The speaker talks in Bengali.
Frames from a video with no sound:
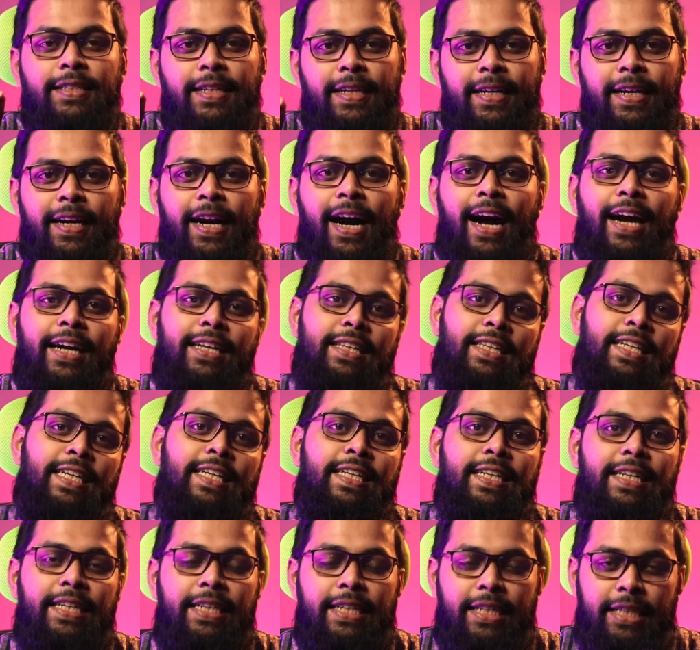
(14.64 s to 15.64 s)
কি কার
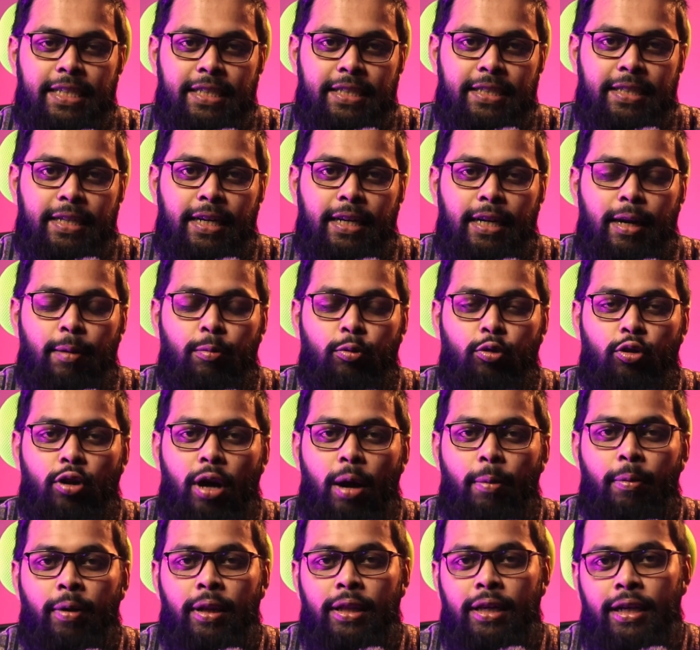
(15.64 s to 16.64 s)
থেকে কি শিখলাম তো
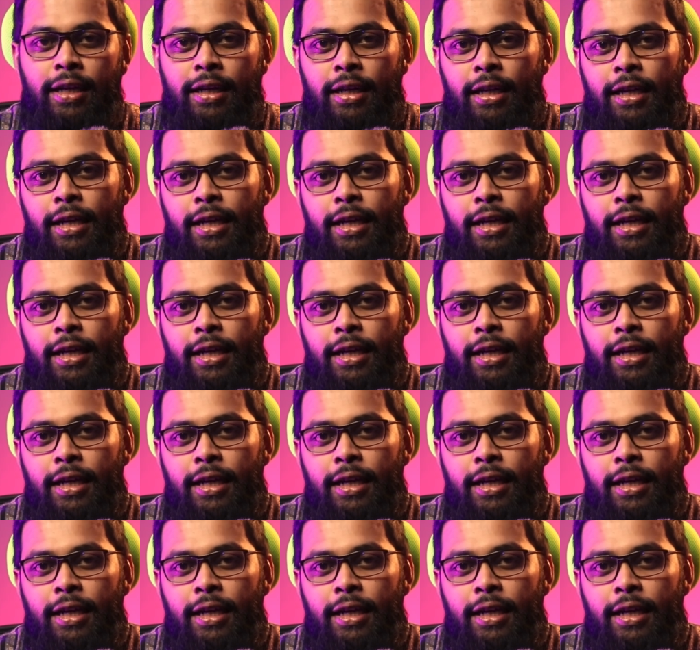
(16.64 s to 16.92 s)
আমাদের